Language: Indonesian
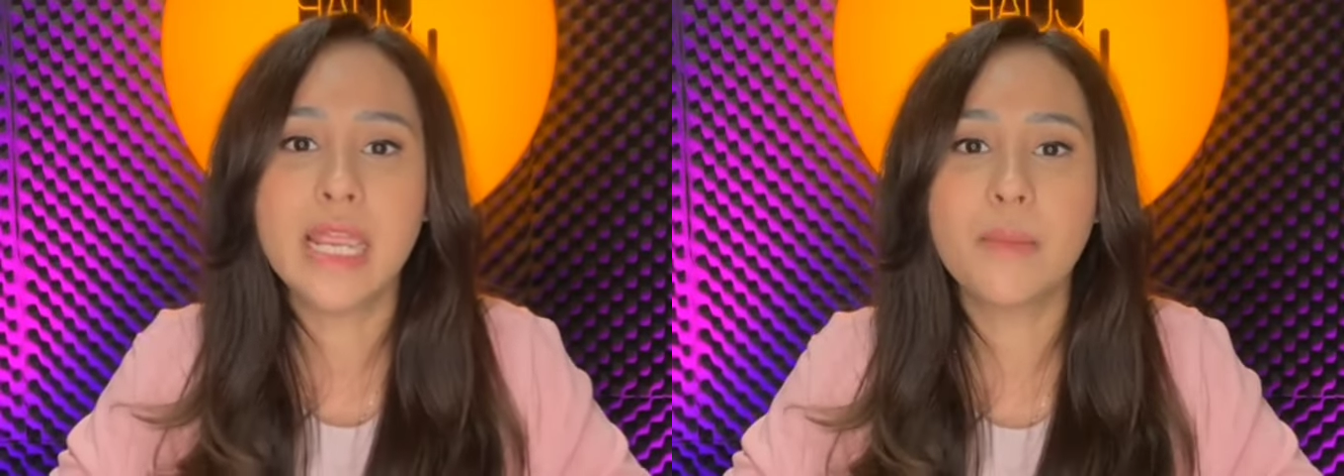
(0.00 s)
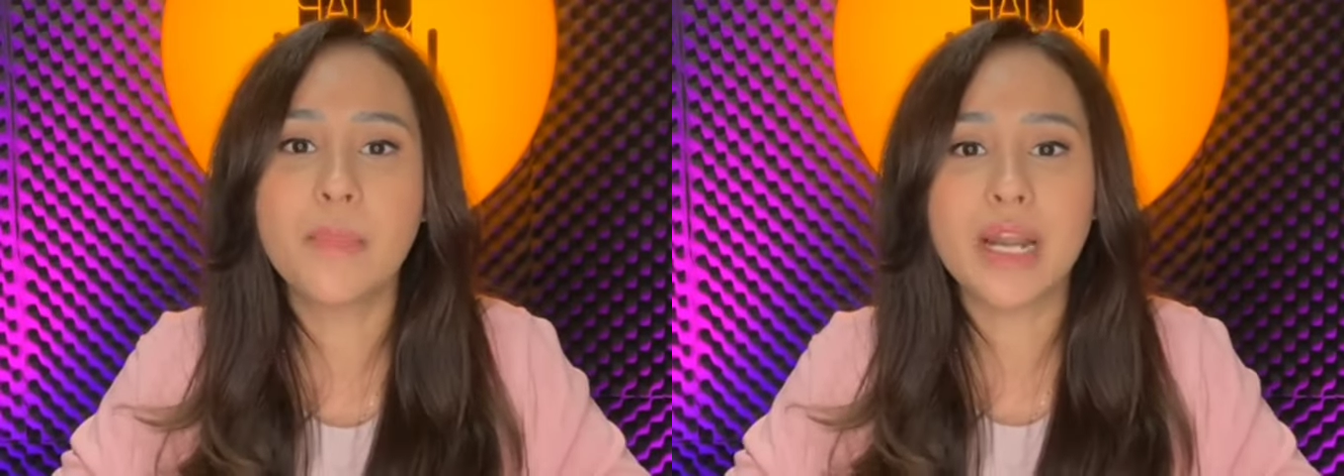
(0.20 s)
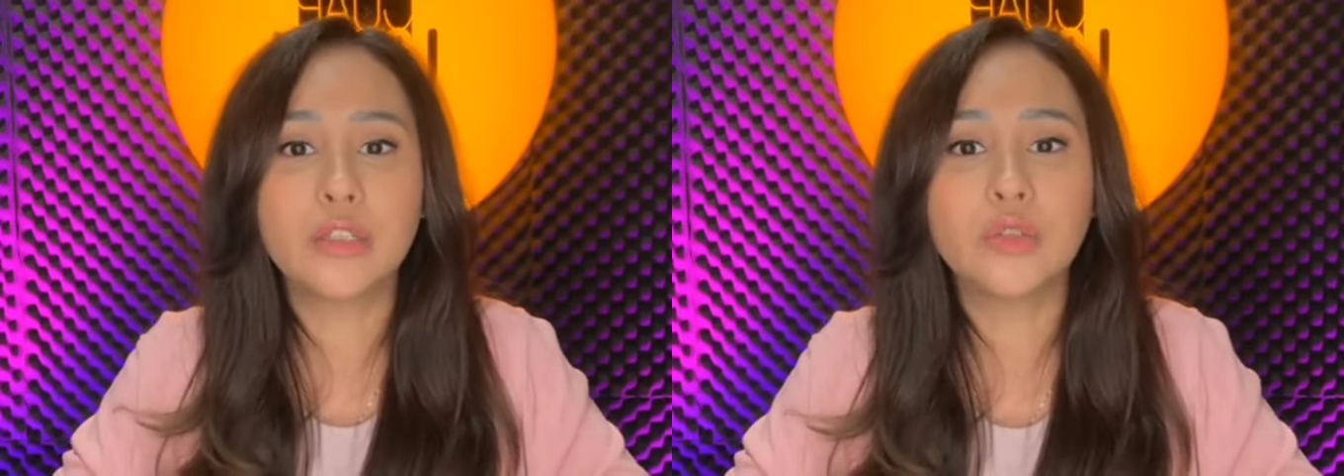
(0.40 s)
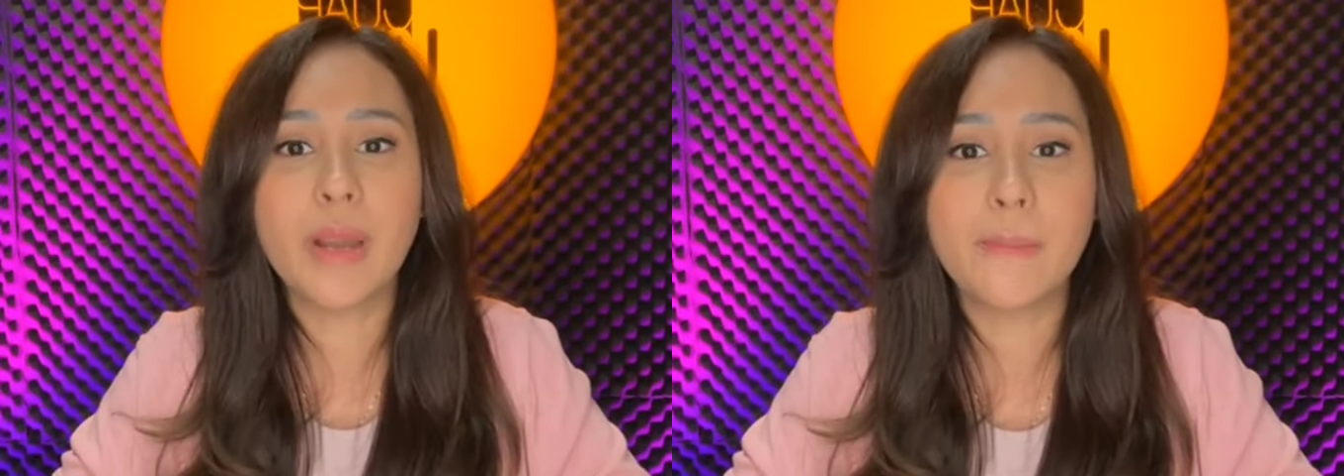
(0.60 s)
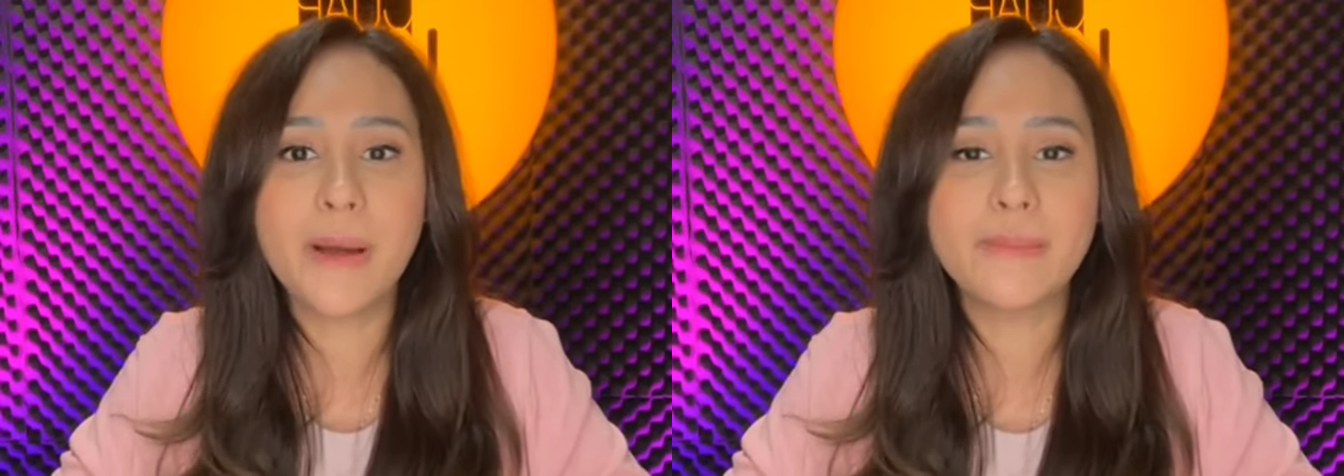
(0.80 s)
yang mereka tuh
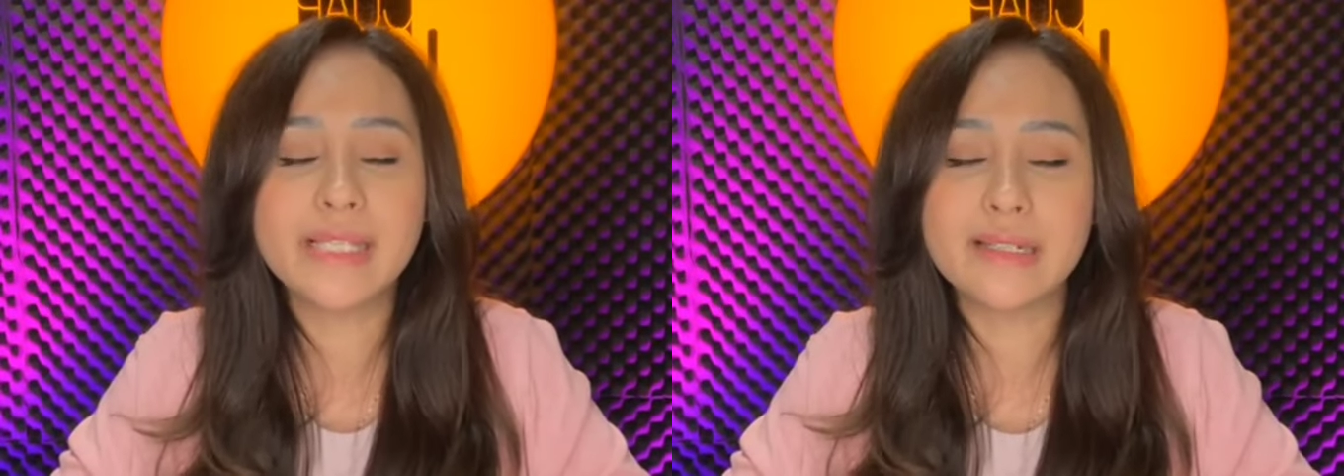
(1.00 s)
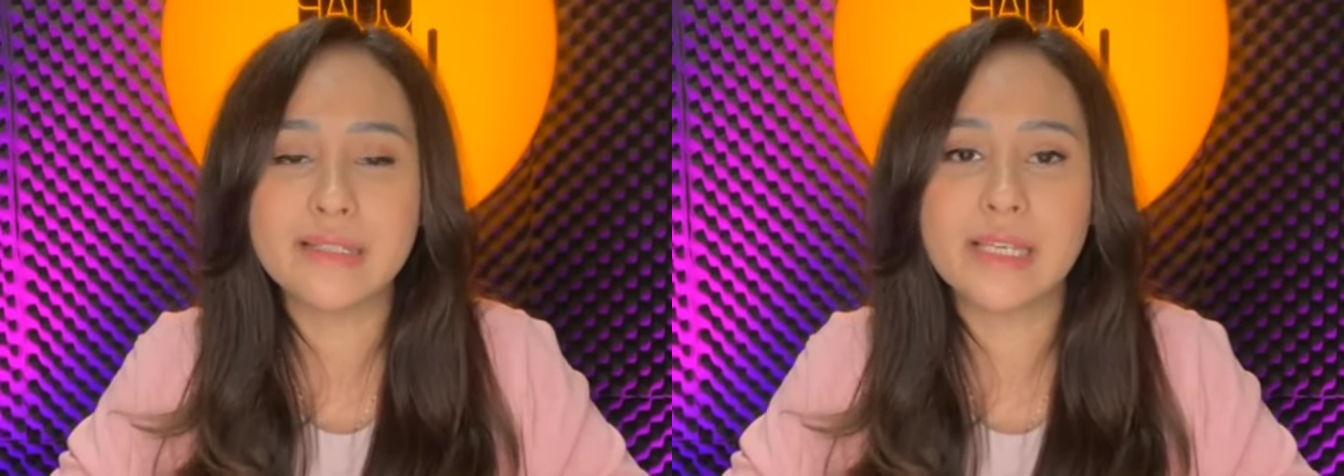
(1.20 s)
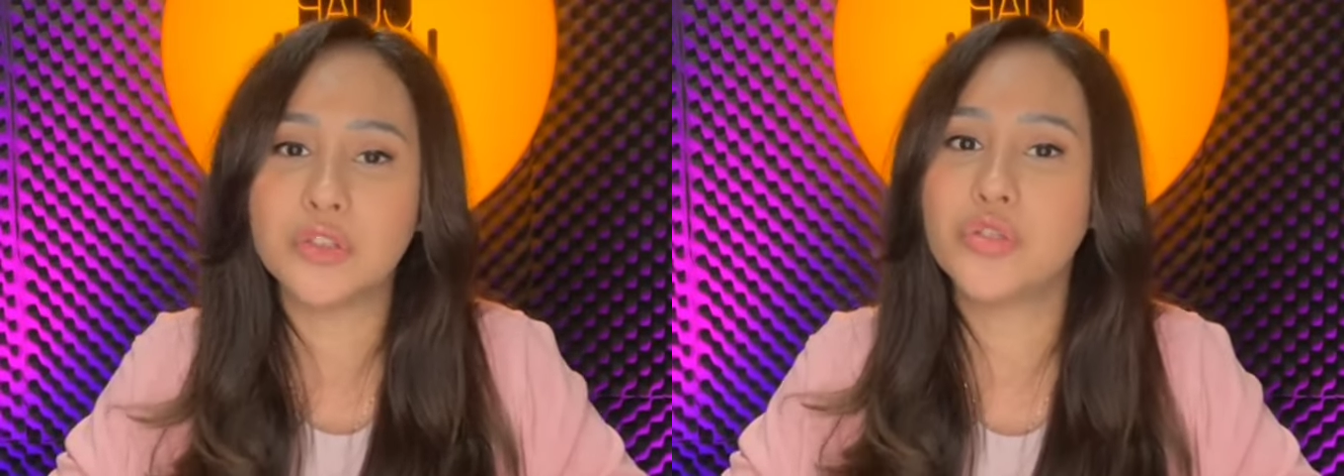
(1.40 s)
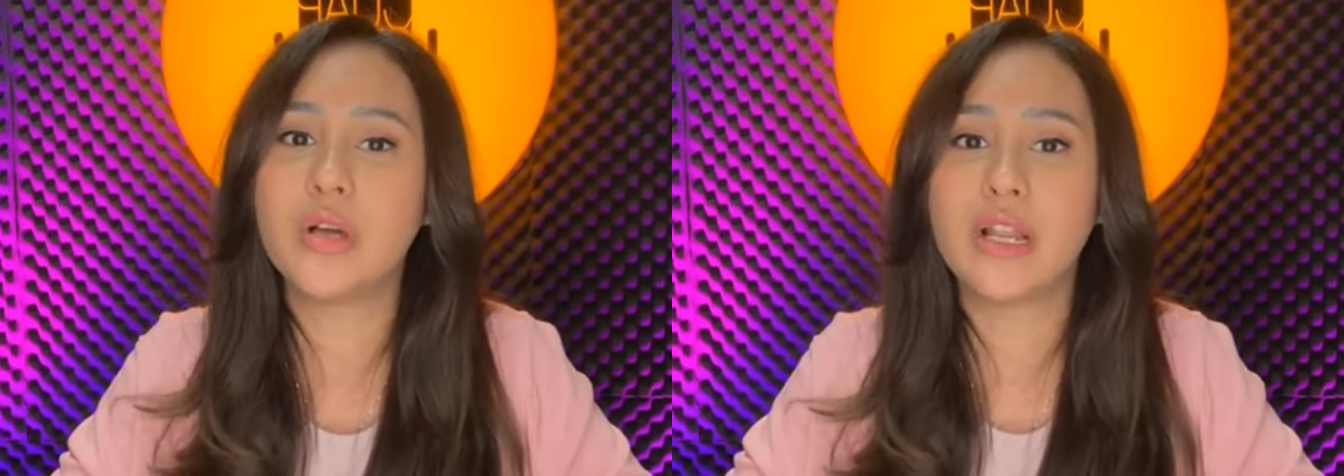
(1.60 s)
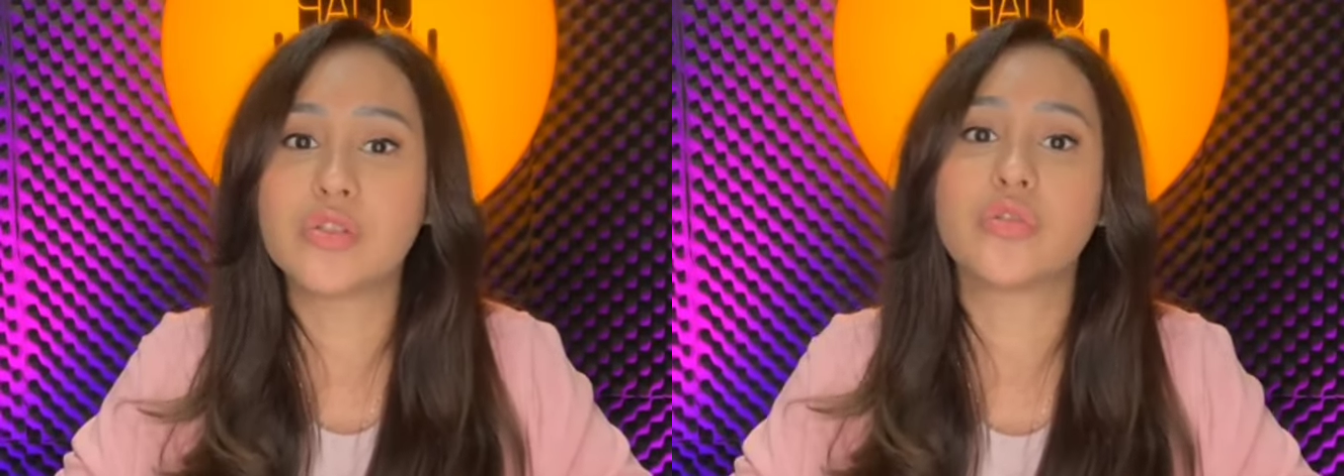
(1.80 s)
memang bisnisnya itu
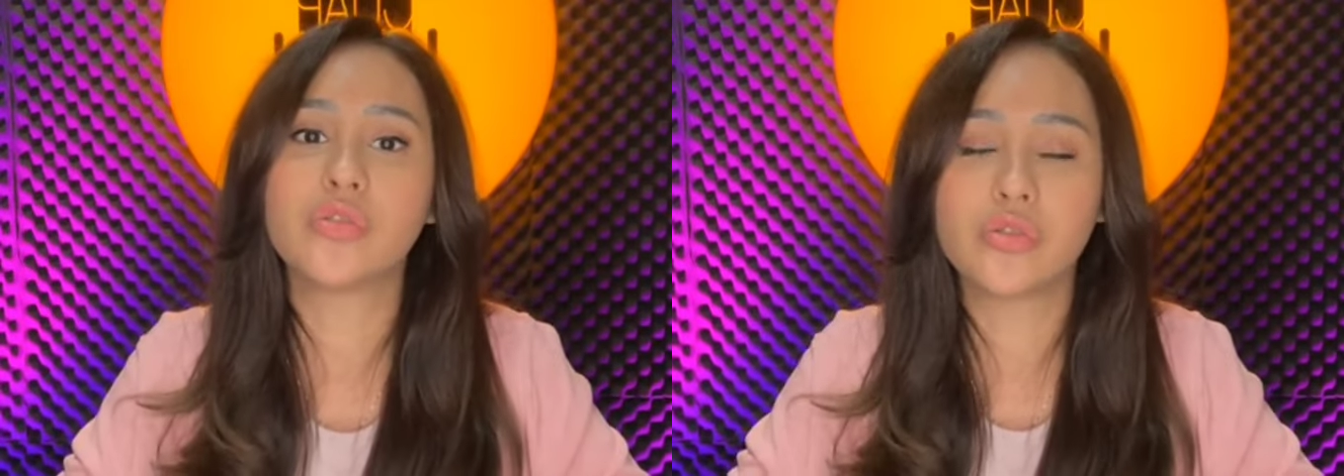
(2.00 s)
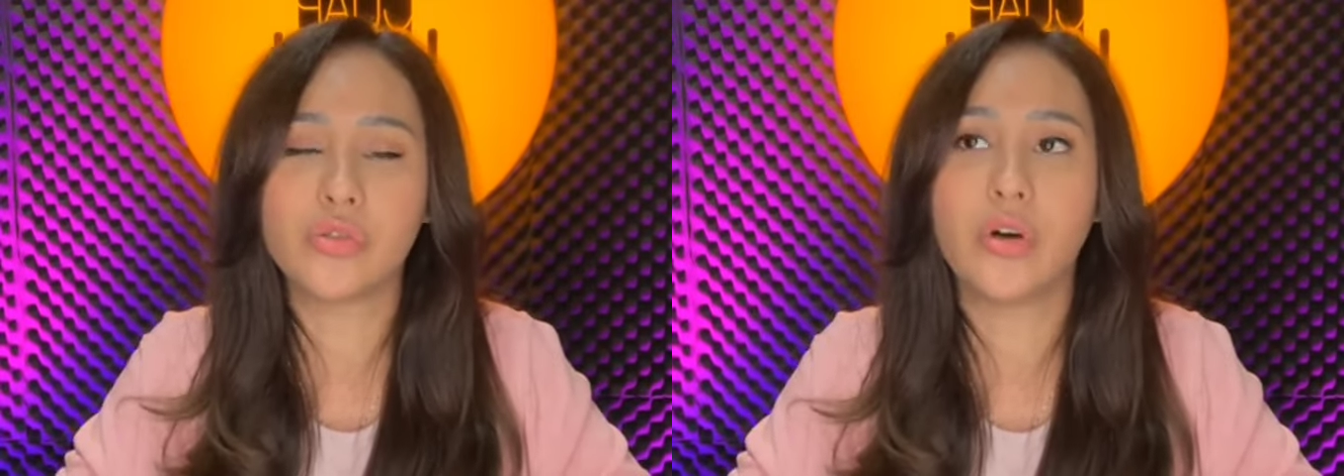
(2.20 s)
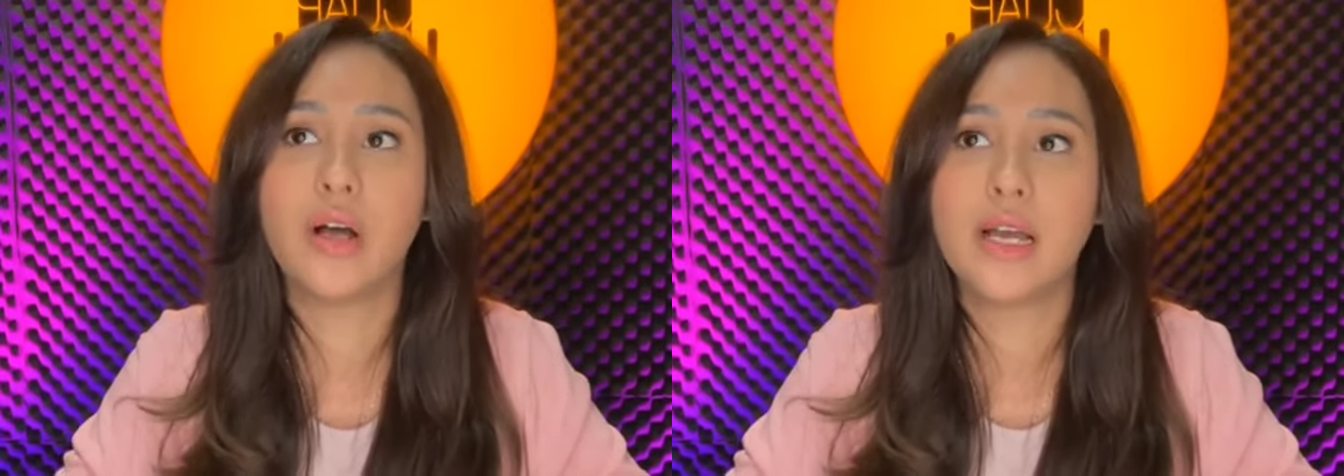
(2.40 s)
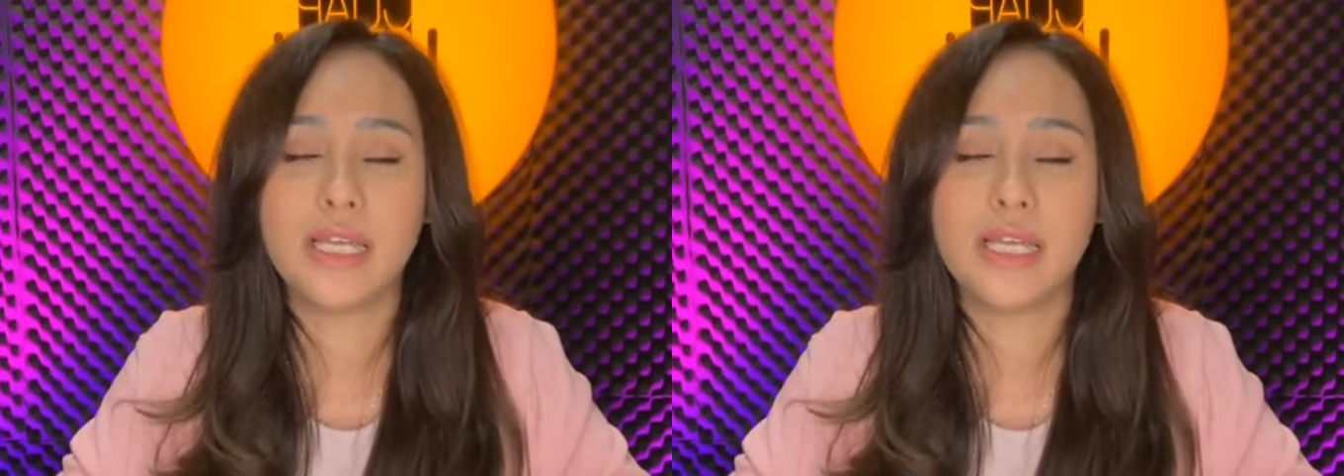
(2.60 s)
jualan susu.